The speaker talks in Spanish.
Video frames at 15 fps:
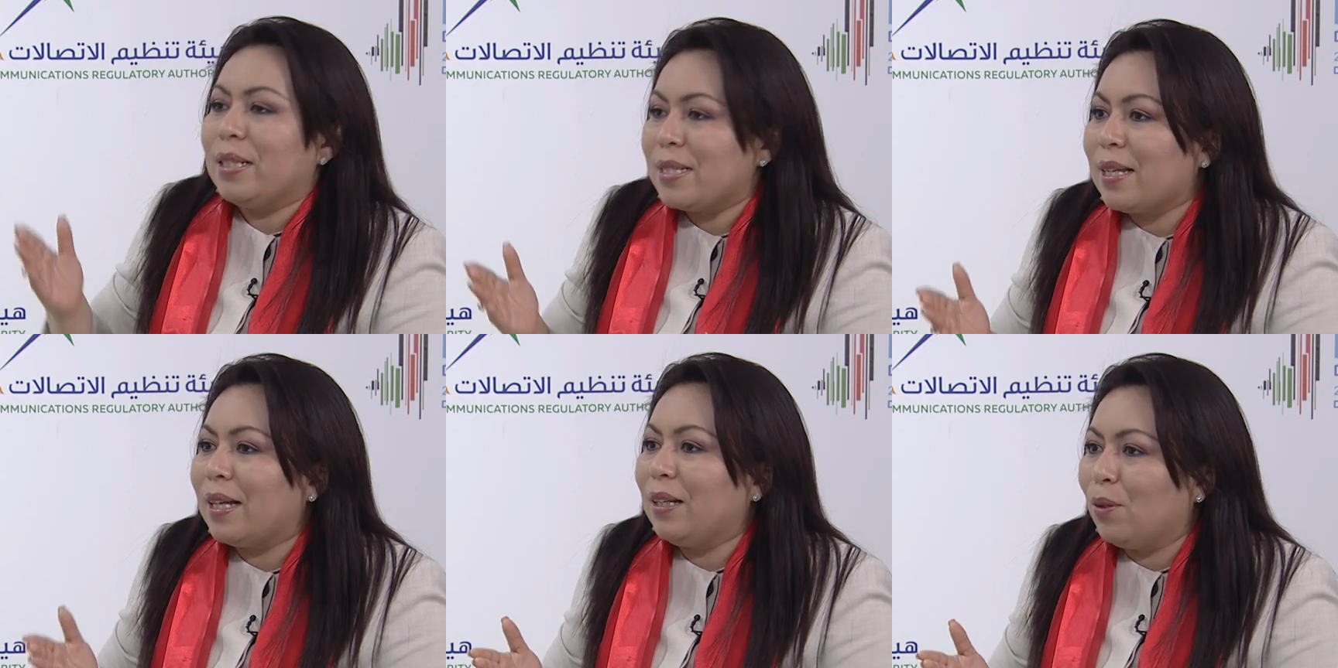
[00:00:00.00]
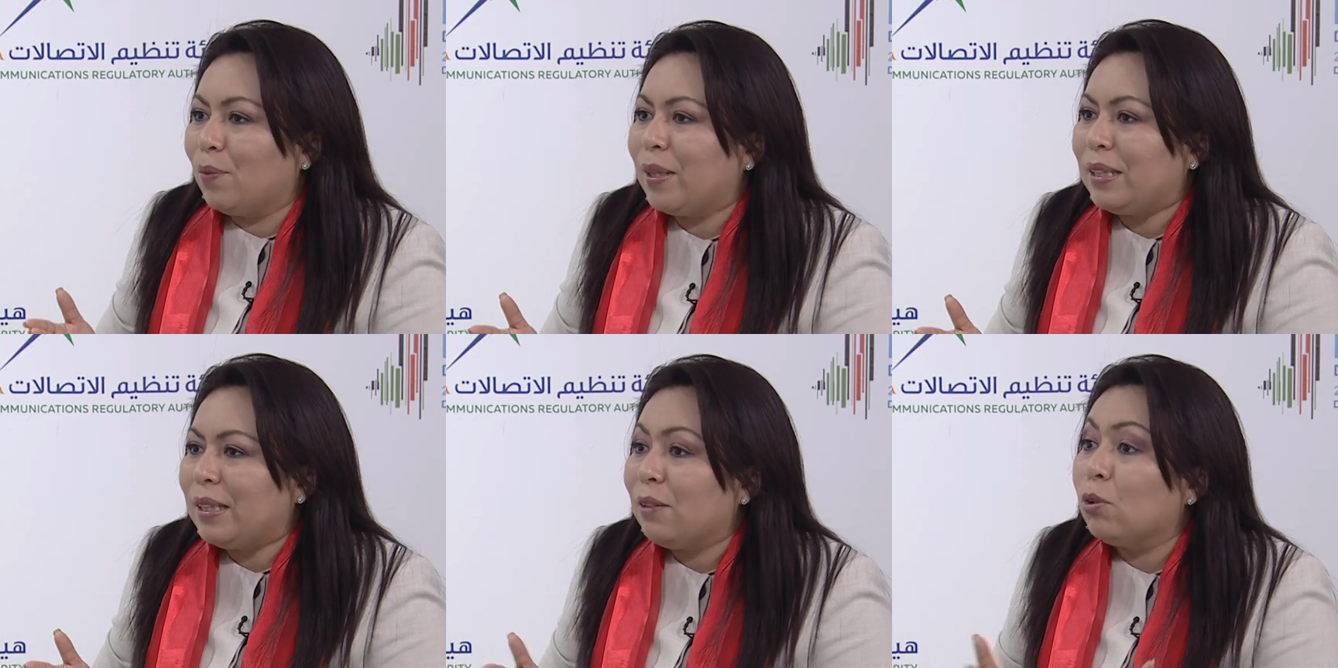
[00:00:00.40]
es el
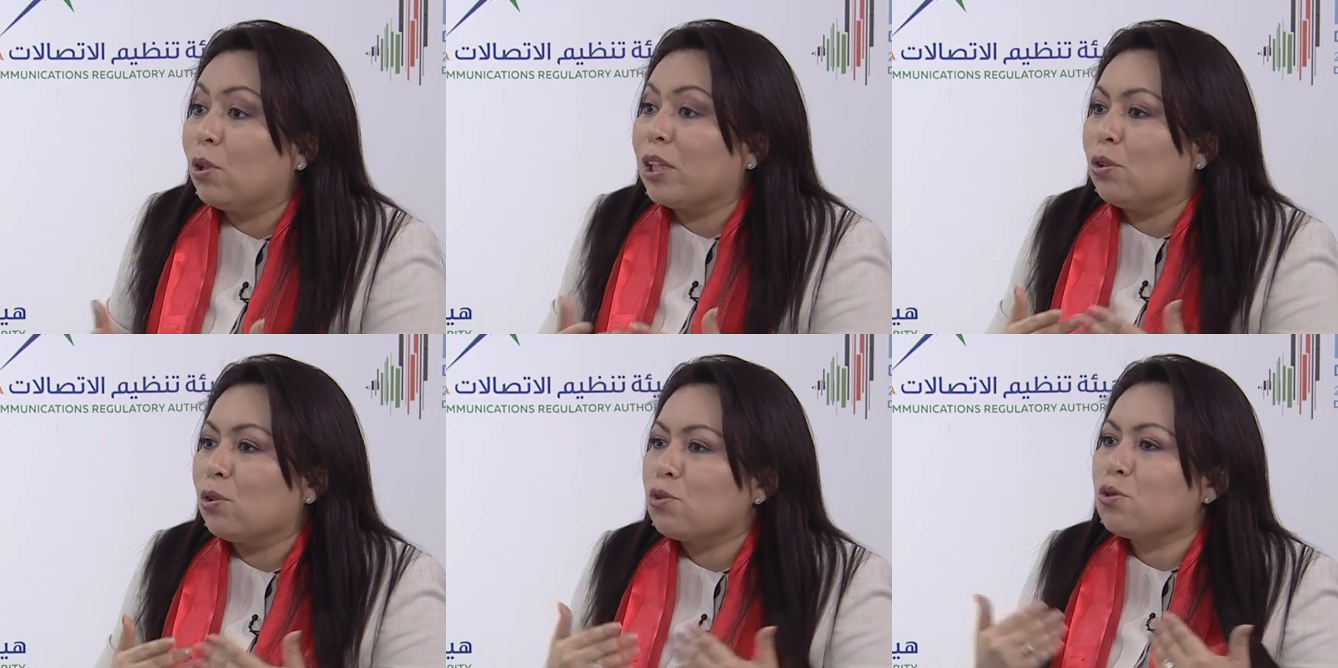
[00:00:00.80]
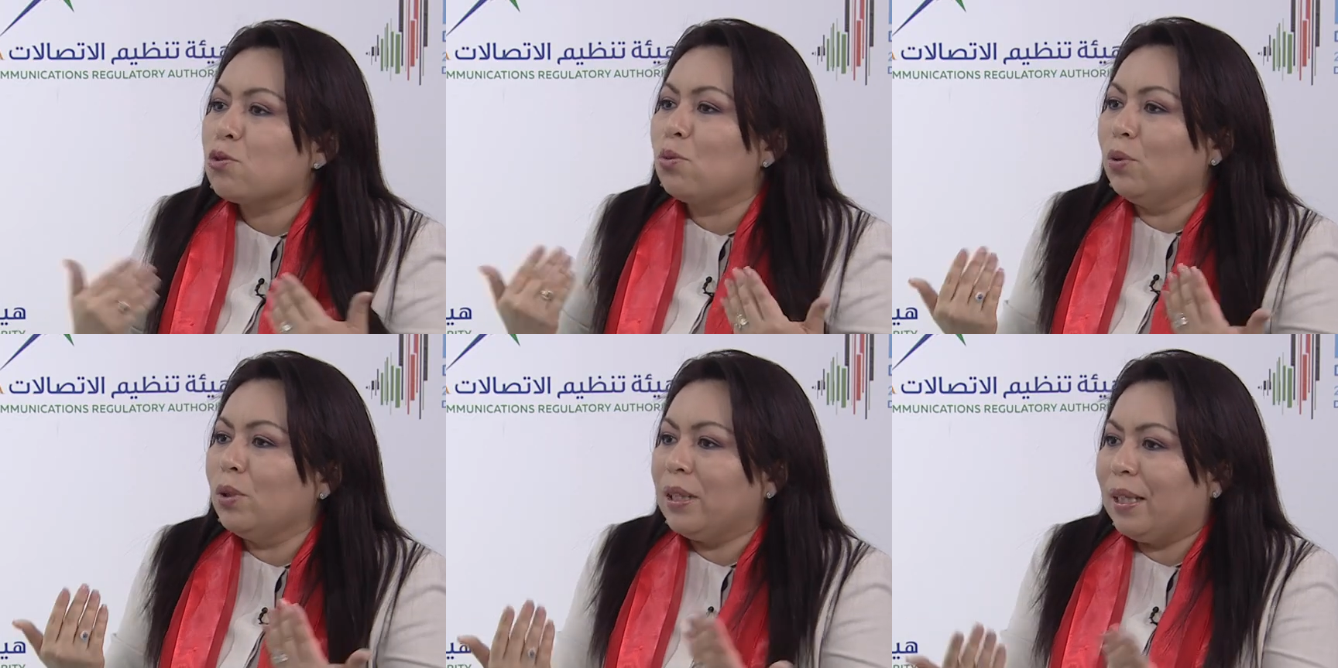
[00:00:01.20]
objetivo que nos
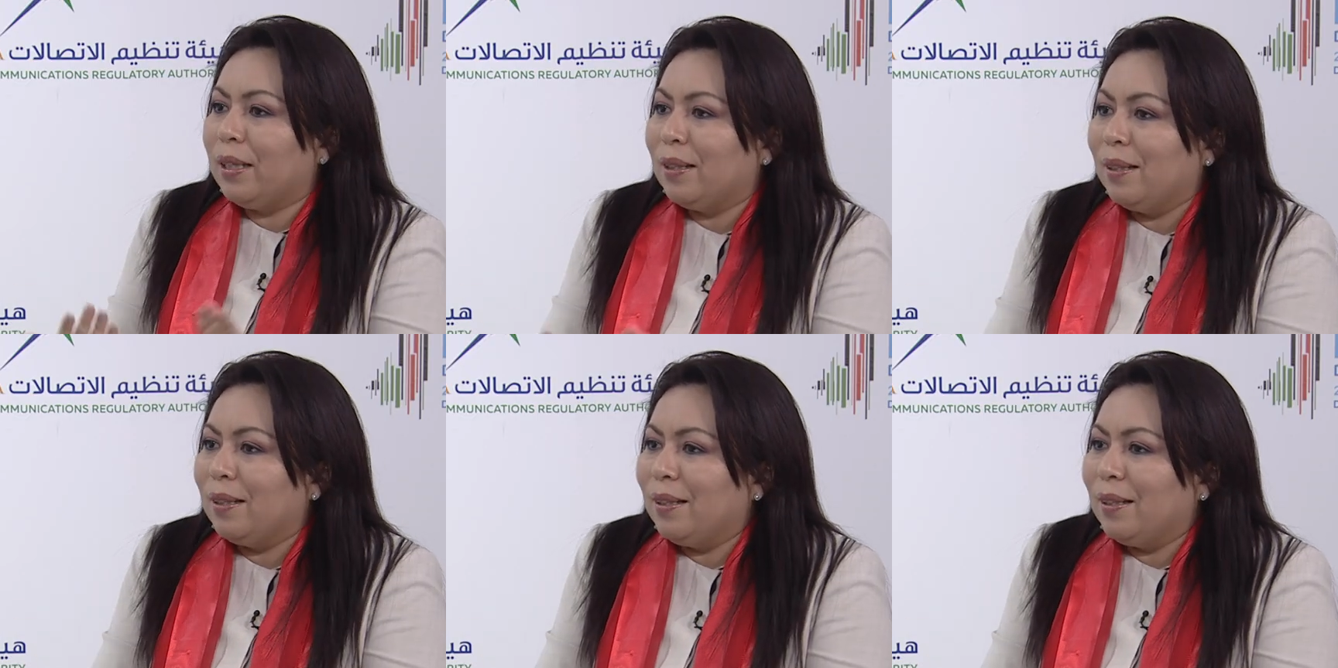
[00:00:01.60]
une